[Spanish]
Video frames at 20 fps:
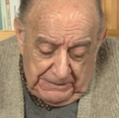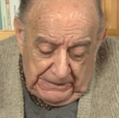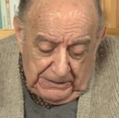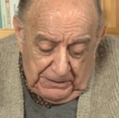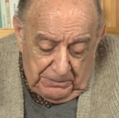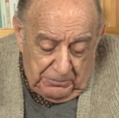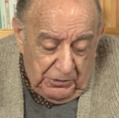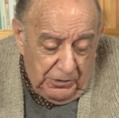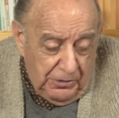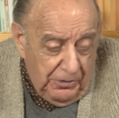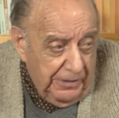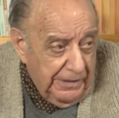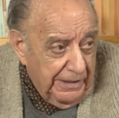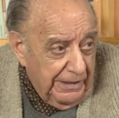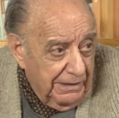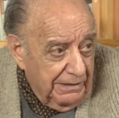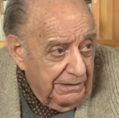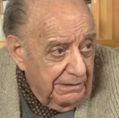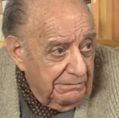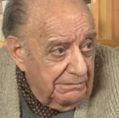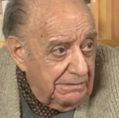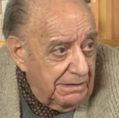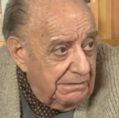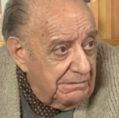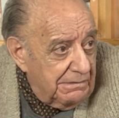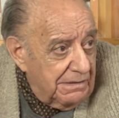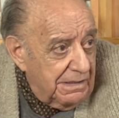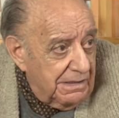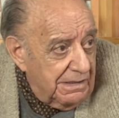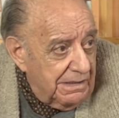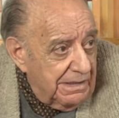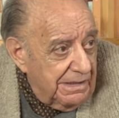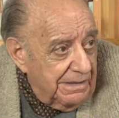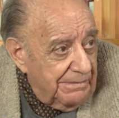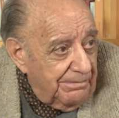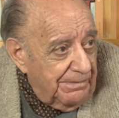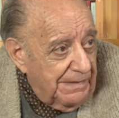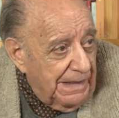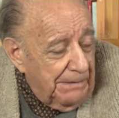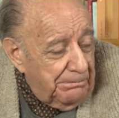A lo mejor
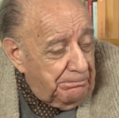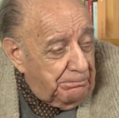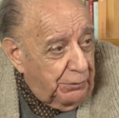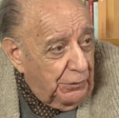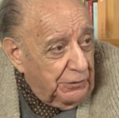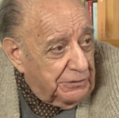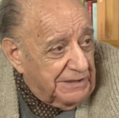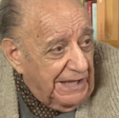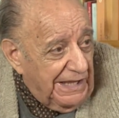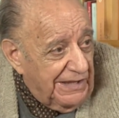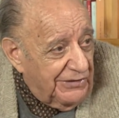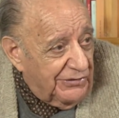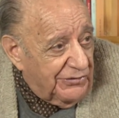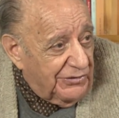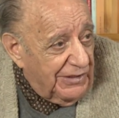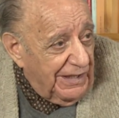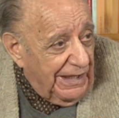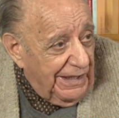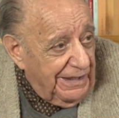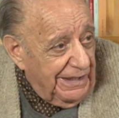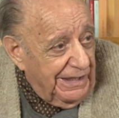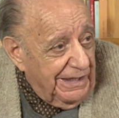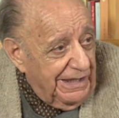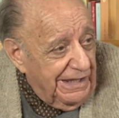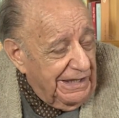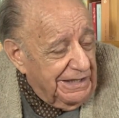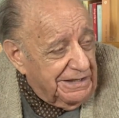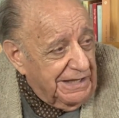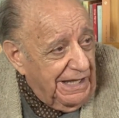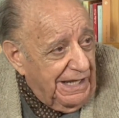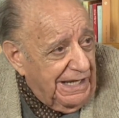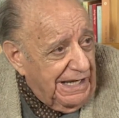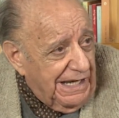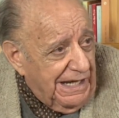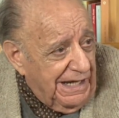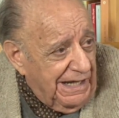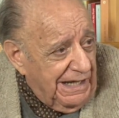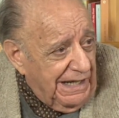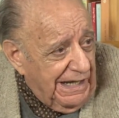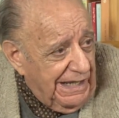la impotencia de
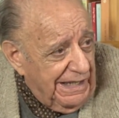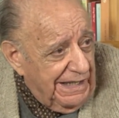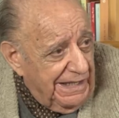detenerla